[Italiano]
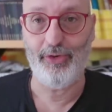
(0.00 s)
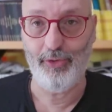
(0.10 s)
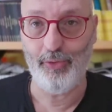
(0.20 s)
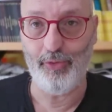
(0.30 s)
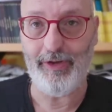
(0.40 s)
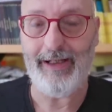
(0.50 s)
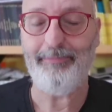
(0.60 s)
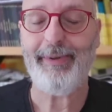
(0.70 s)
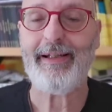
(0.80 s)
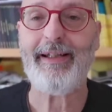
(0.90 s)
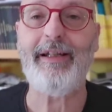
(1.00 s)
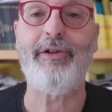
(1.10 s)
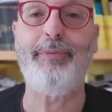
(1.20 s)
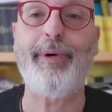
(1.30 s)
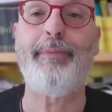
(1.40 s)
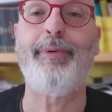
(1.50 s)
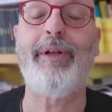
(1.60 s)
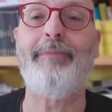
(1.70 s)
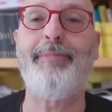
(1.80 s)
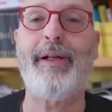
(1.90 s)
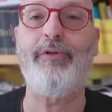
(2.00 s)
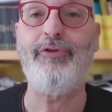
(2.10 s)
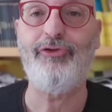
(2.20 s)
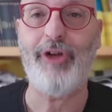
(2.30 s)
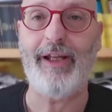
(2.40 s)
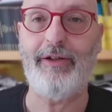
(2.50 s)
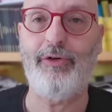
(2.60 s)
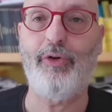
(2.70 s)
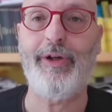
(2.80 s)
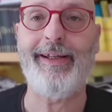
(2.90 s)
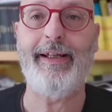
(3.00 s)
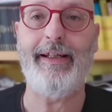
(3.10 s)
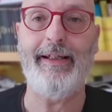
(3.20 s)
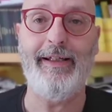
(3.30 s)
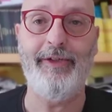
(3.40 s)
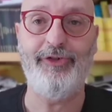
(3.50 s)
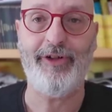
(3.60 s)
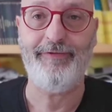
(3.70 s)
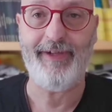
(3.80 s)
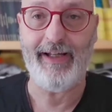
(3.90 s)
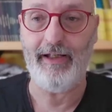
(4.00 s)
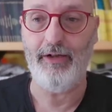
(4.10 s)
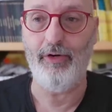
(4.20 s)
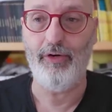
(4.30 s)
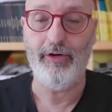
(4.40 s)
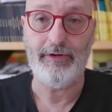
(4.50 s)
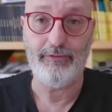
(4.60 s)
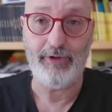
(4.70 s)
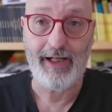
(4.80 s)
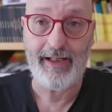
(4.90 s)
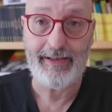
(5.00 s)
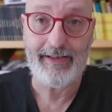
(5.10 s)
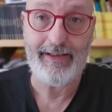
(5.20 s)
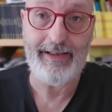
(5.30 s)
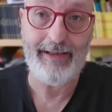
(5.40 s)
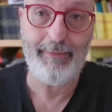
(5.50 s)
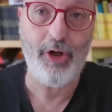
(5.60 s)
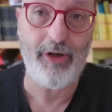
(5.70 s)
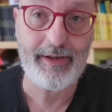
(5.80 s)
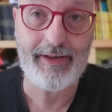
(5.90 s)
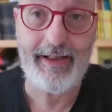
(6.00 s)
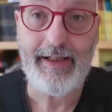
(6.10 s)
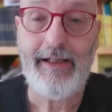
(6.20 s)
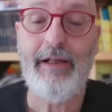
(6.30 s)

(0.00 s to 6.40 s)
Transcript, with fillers: nulla, partendo proprio dal preconcetto che il cervello durante la morte